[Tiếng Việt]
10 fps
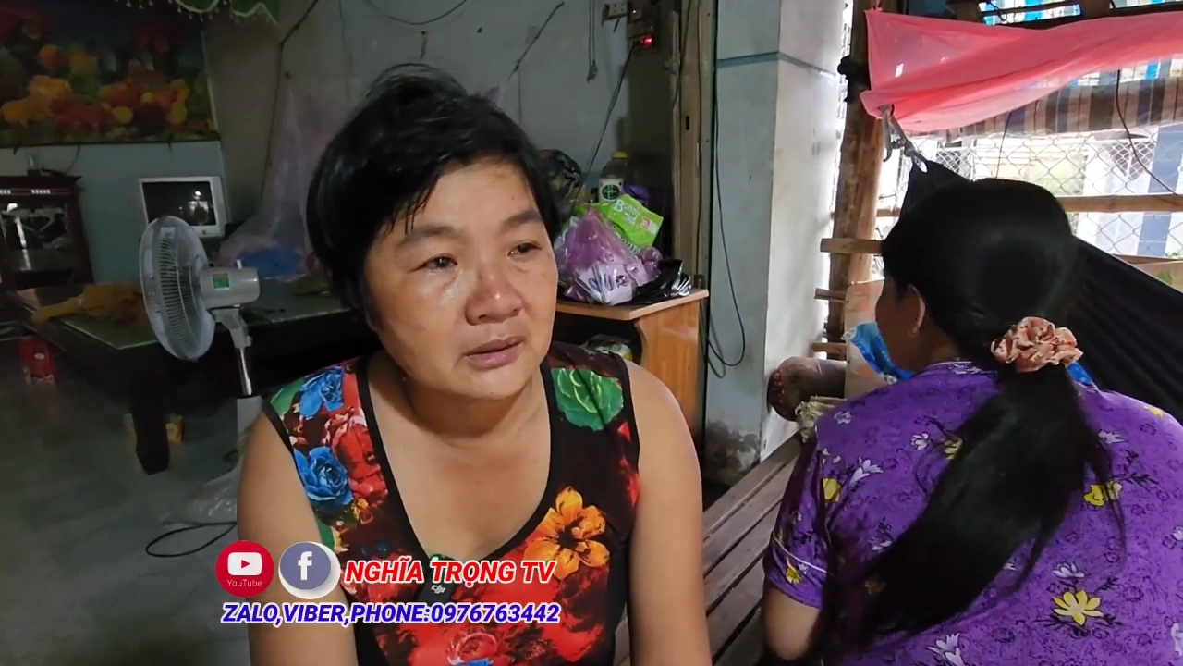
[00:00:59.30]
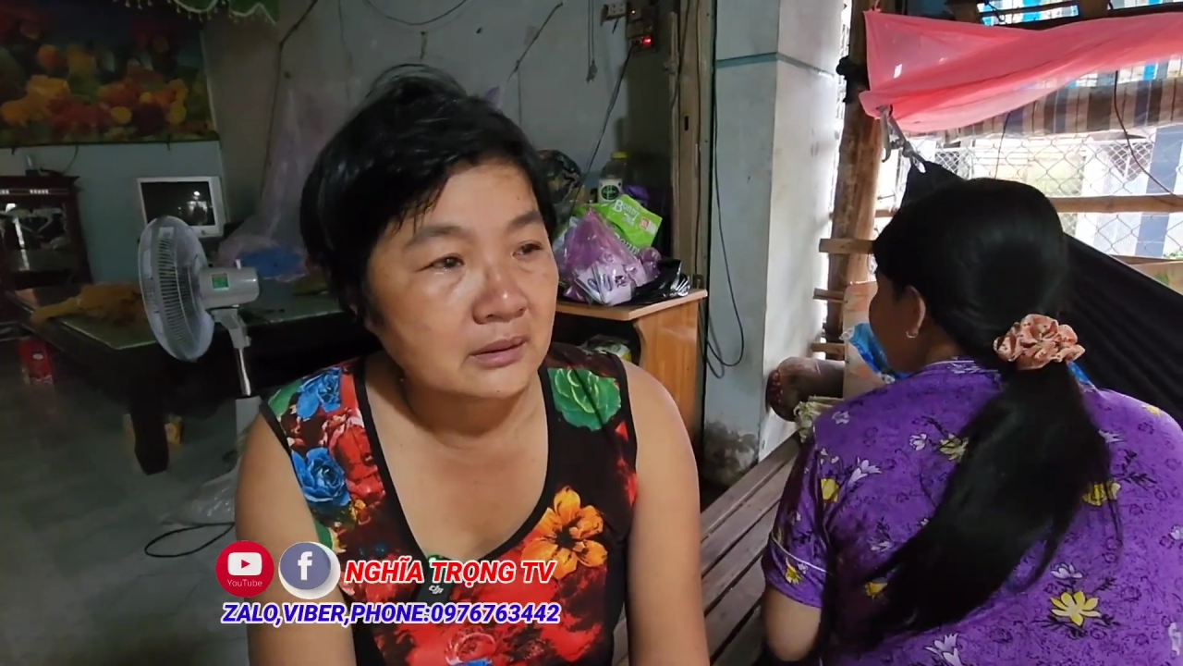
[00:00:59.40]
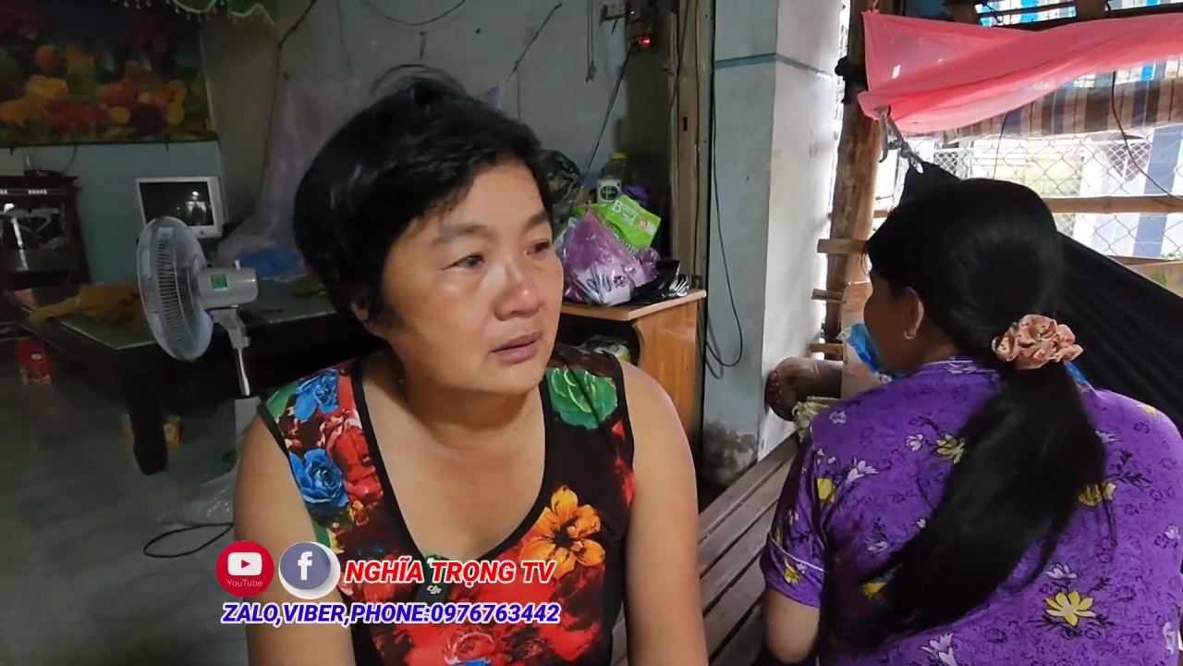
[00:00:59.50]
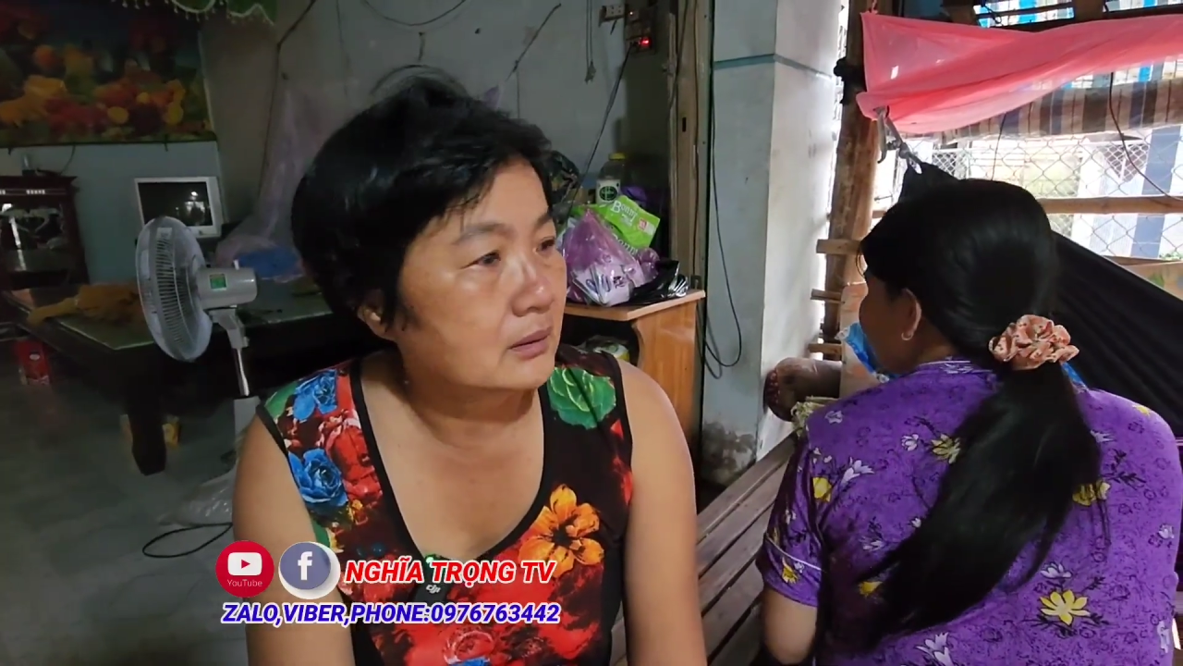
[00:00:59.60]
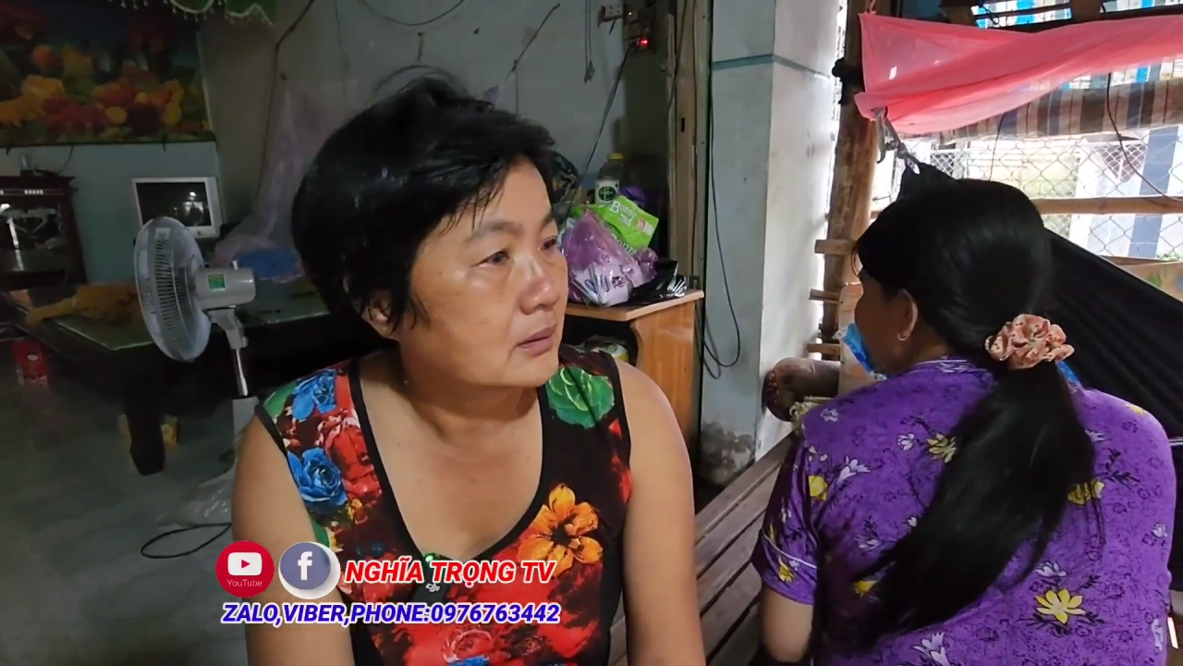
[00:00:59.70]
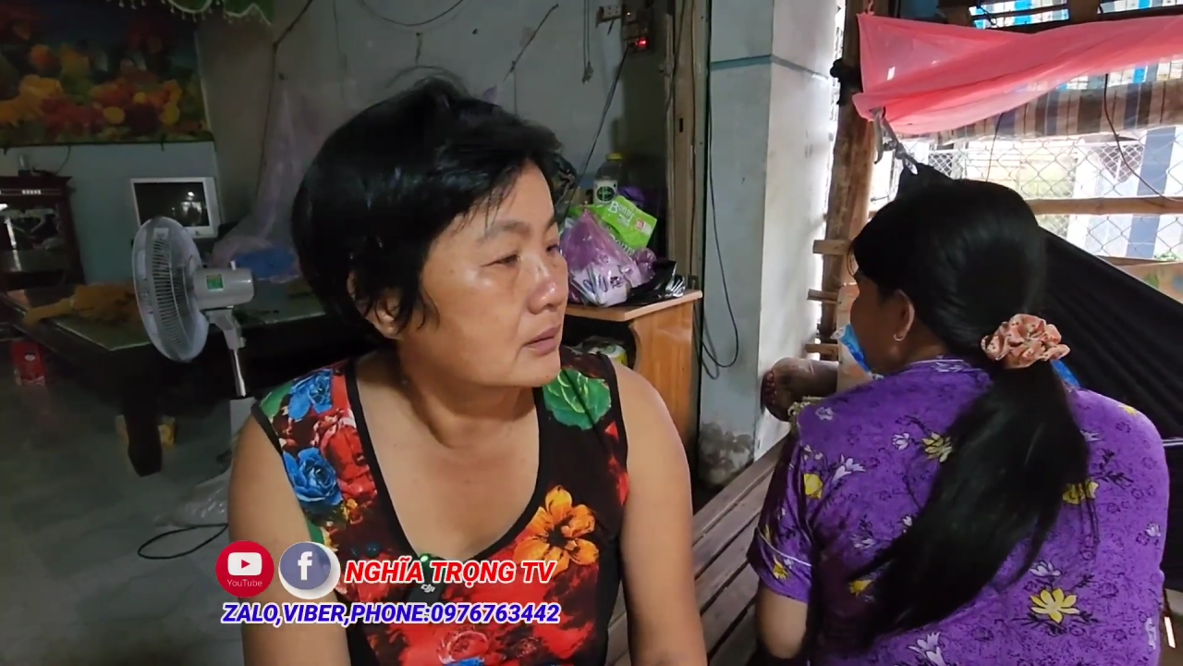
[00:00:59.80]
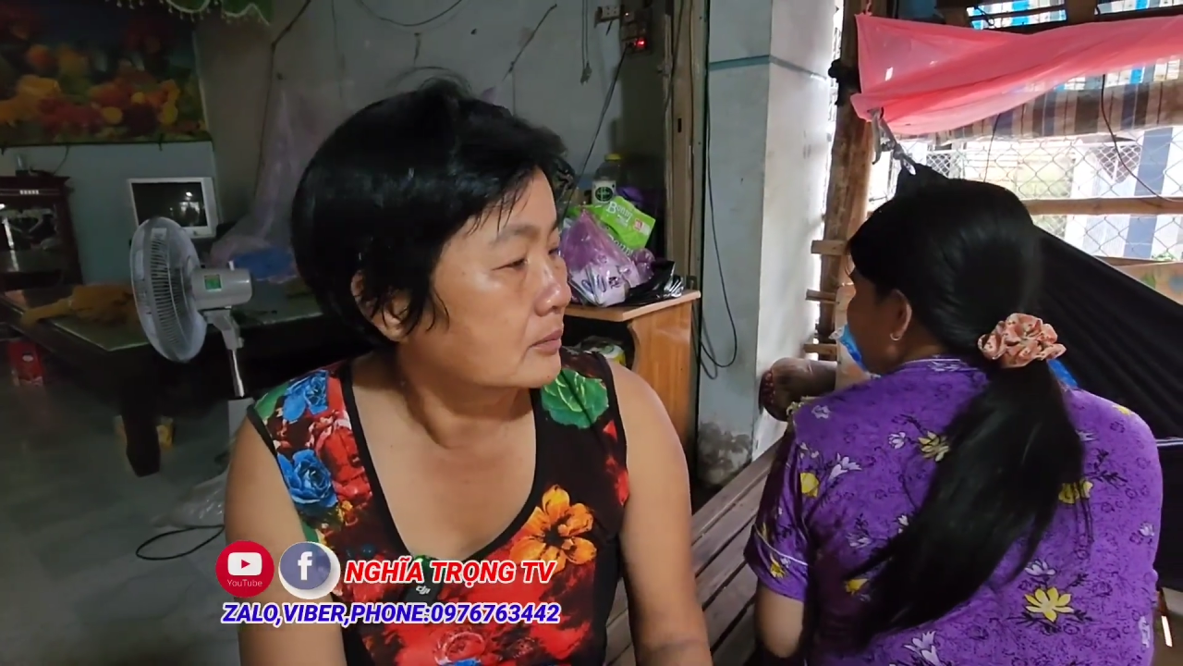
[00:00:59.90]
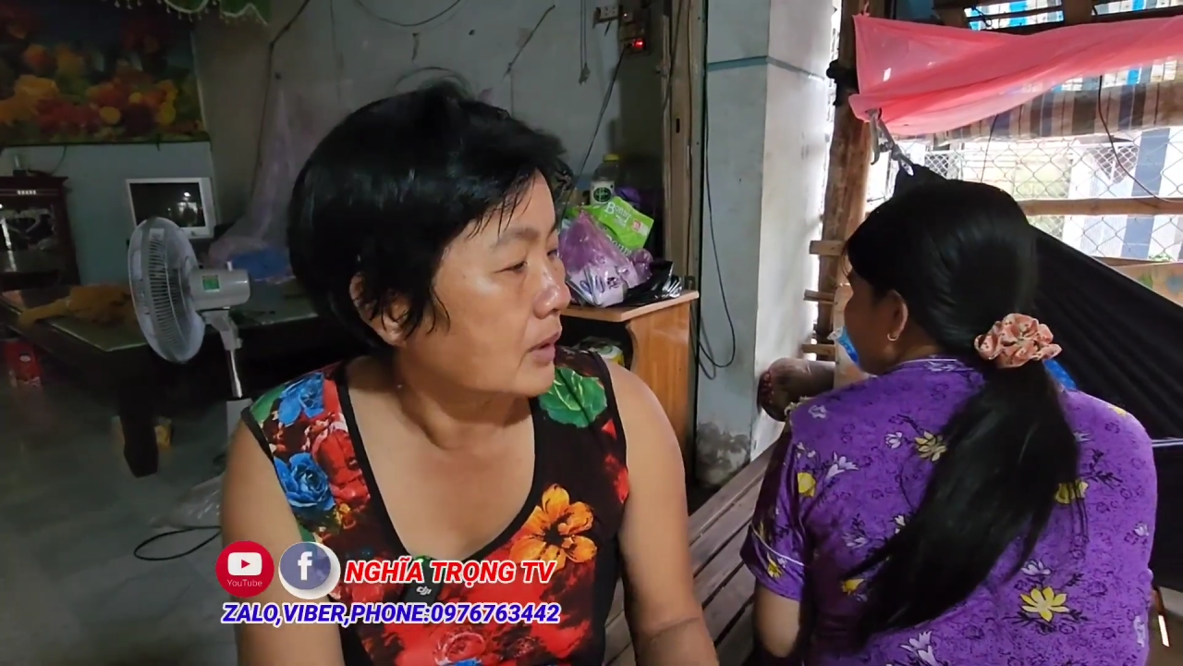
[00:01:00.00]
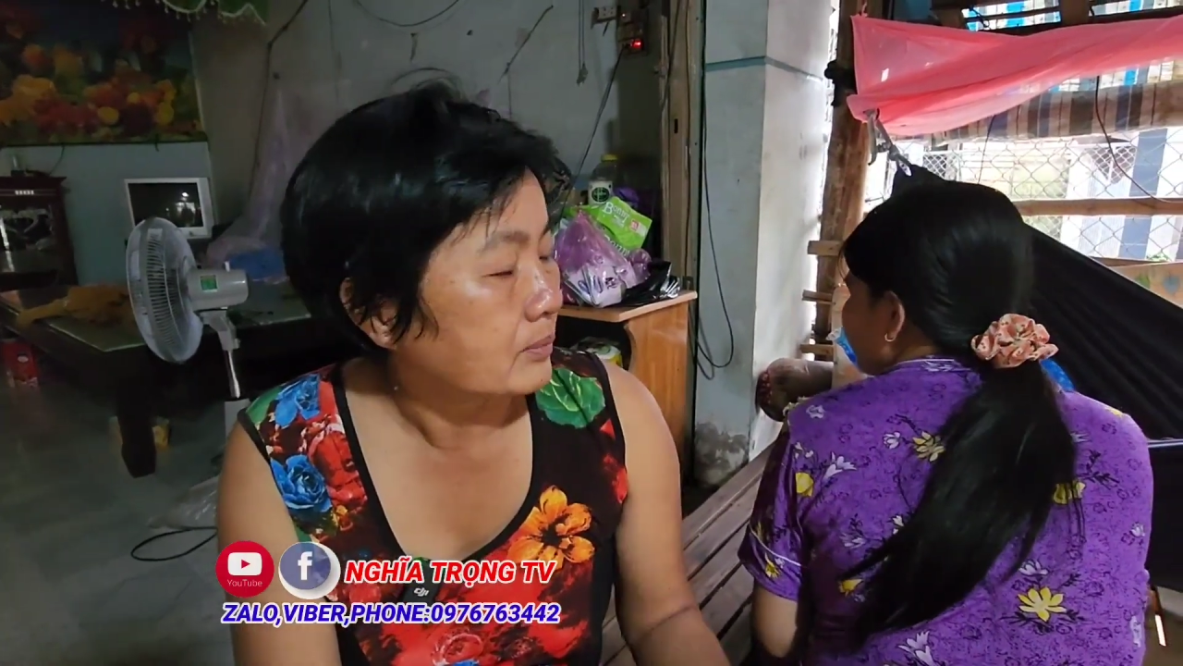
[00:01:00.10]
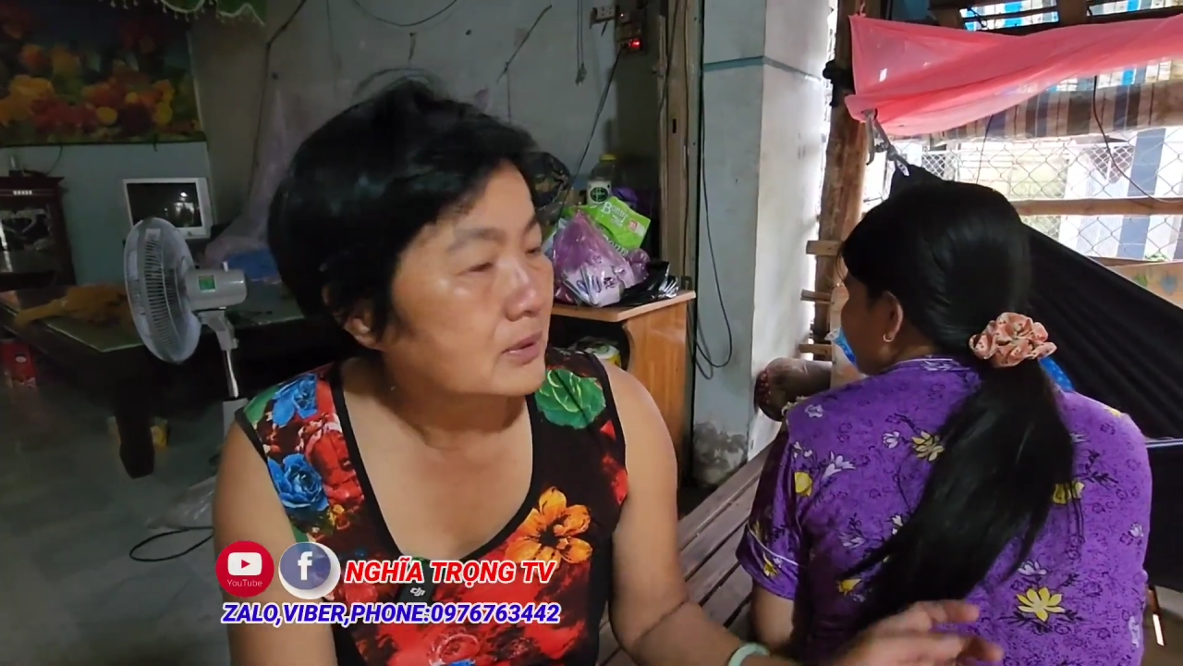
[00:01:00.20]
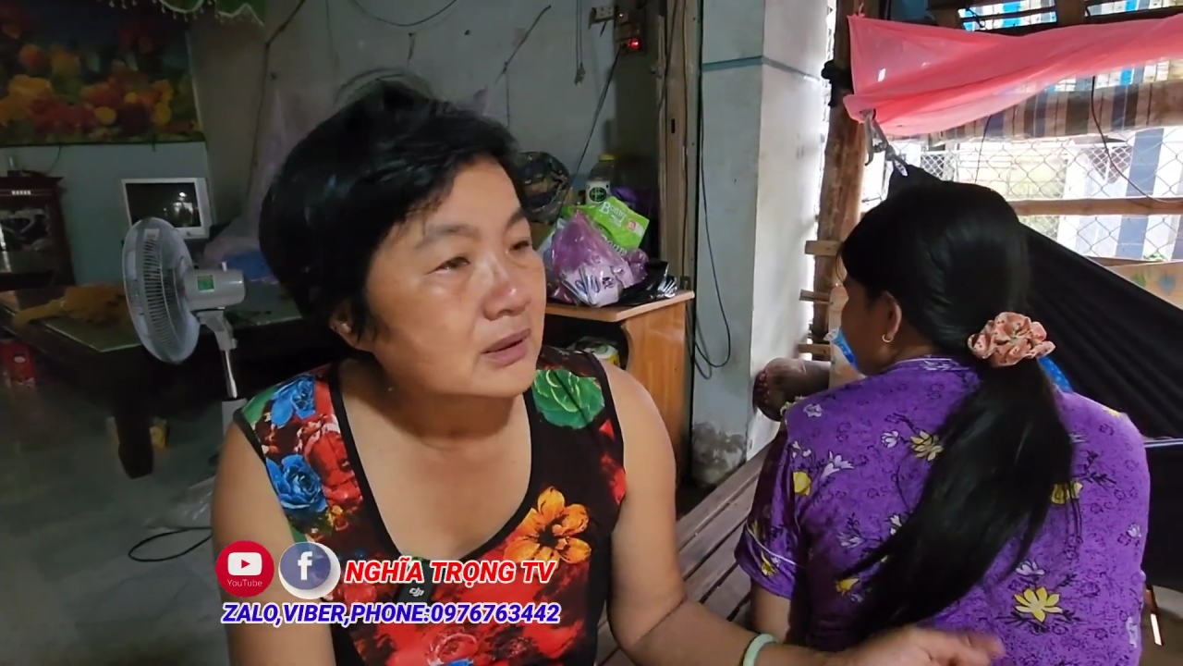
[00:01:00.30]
à, một